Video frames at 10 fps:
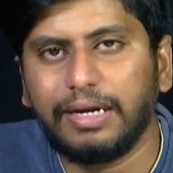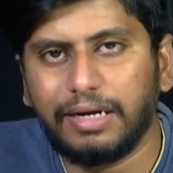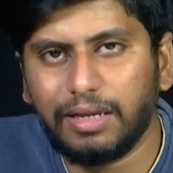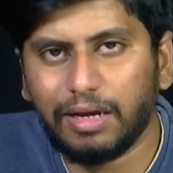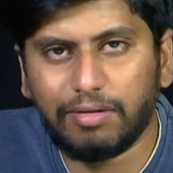
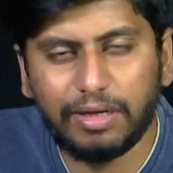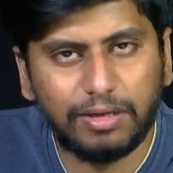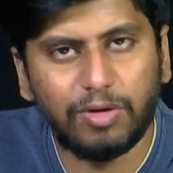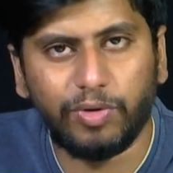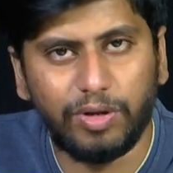இந்தியாவில்
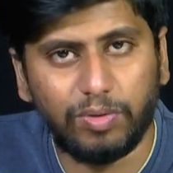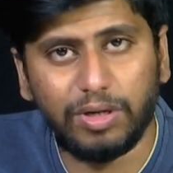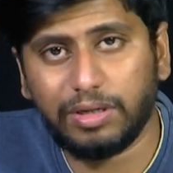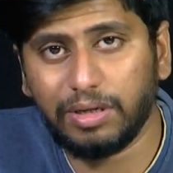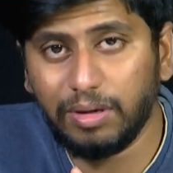இருக்கக்கூடிய
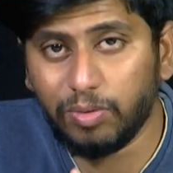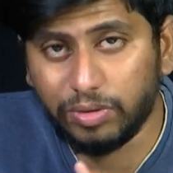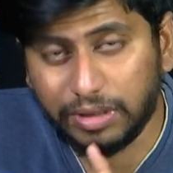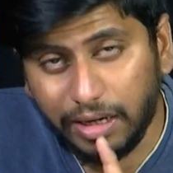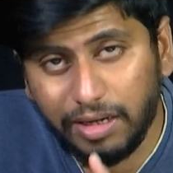உங்களுக்கு
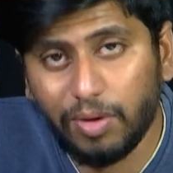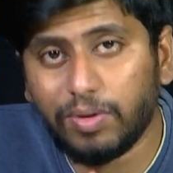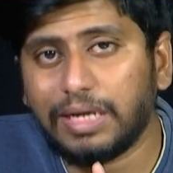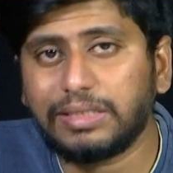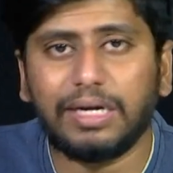தனியாக
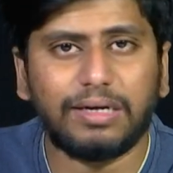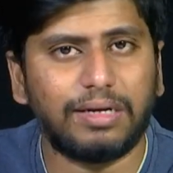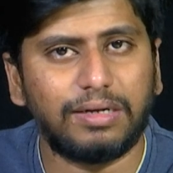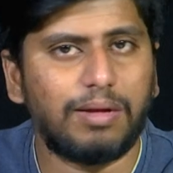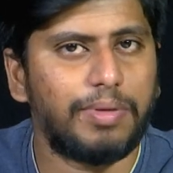ஒரு அசட்
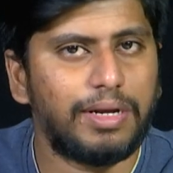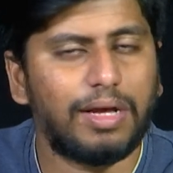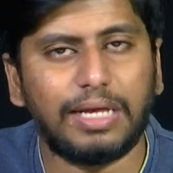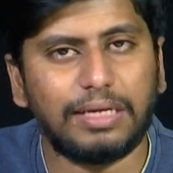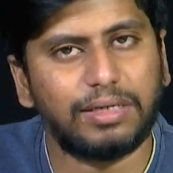இருக்குது அப்படின்னா
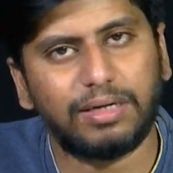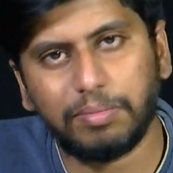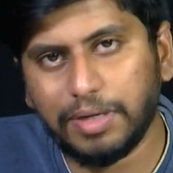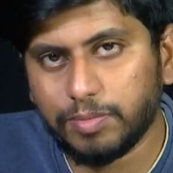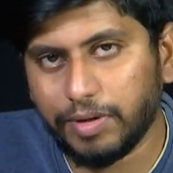அந்த அசட்டை
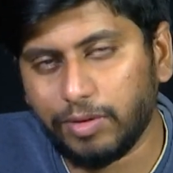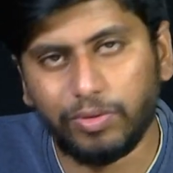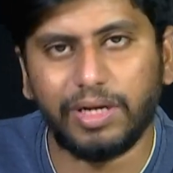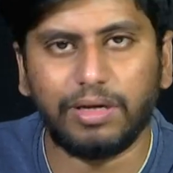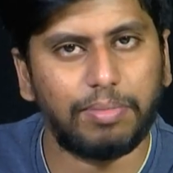பேஸ் பண்ணி
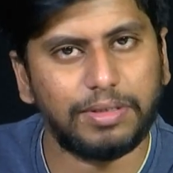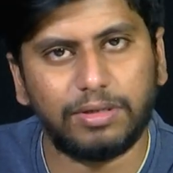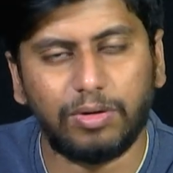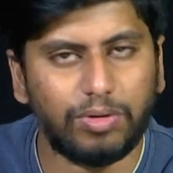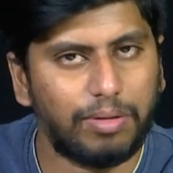கூட நீங்கள்
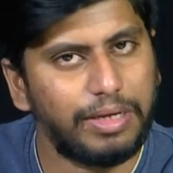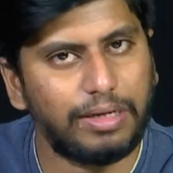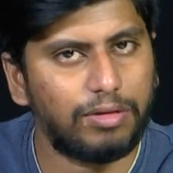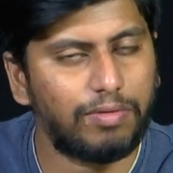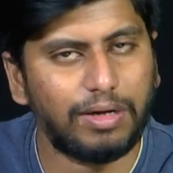பர்சனல் லோன்
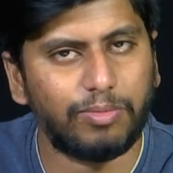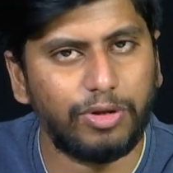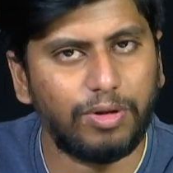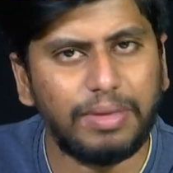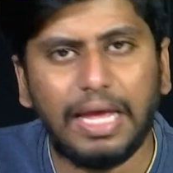அப்படிங்கிறது வாங்க
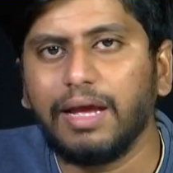முடியும்